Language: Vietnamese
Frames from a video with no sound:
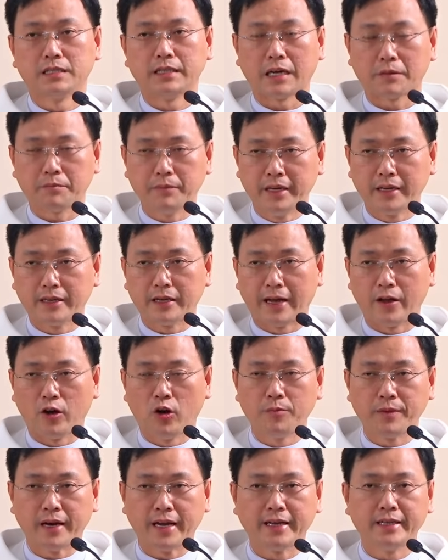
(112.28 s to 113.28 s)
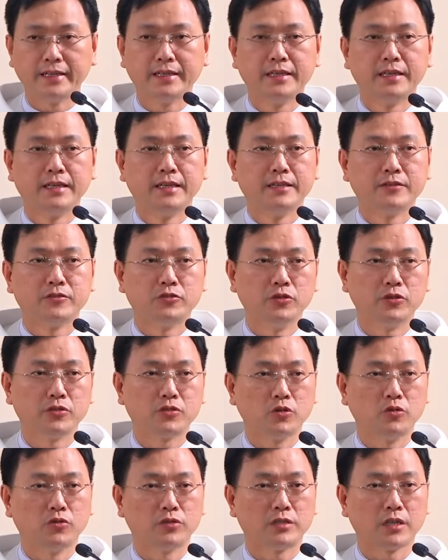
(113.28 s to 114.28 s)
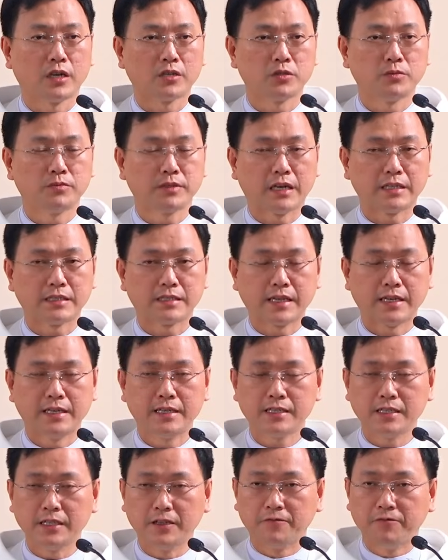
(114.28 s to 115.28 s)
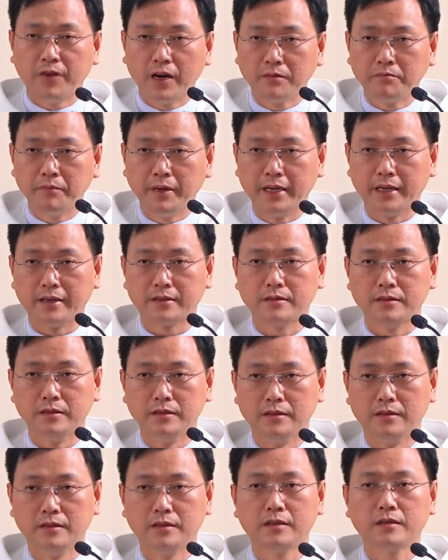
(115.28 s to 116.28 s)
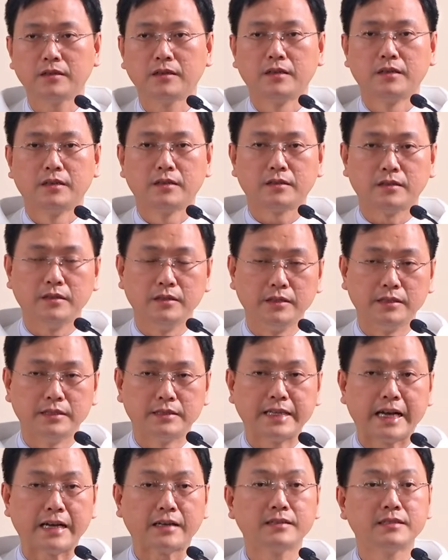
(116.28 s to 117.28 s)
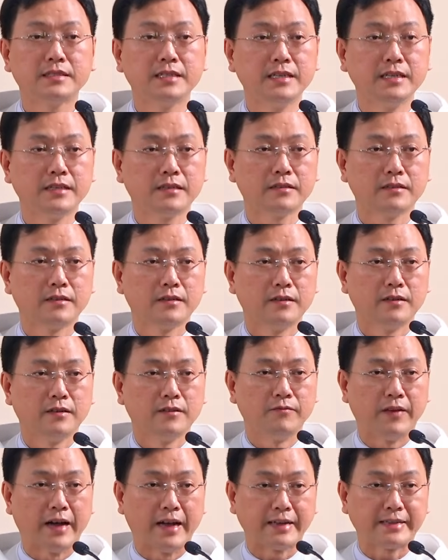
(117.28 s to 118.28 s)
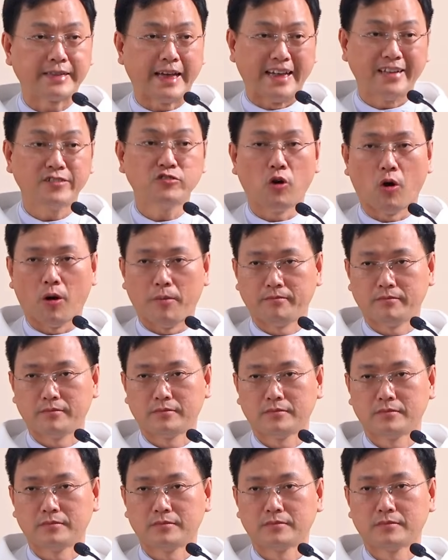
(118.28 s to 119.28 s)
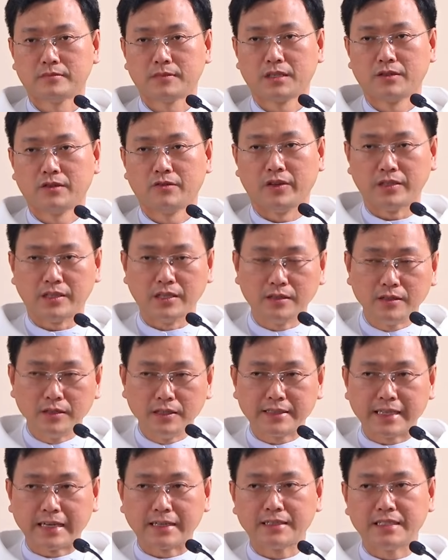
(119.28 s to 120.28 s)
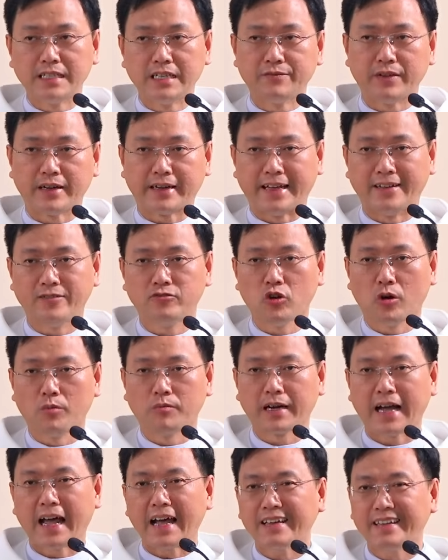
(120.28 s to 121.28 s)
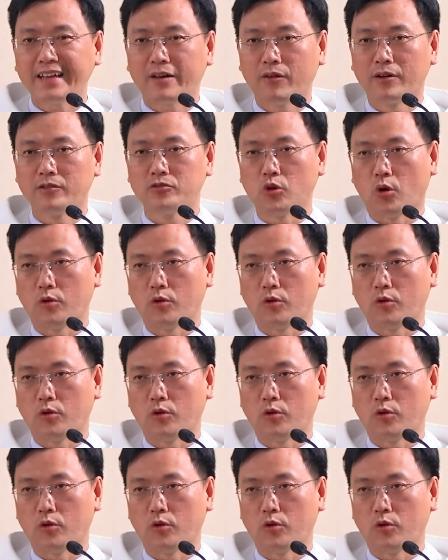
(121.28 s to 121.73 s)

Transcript: Đặc biệt ngày hôm nay, Chúa Giêsu cho chúng ta thấy sự phân biệt giữa người chăn chiên và kẻ trộm. Vậy thì người chăn chiên và kẻ trộm khác nhau ở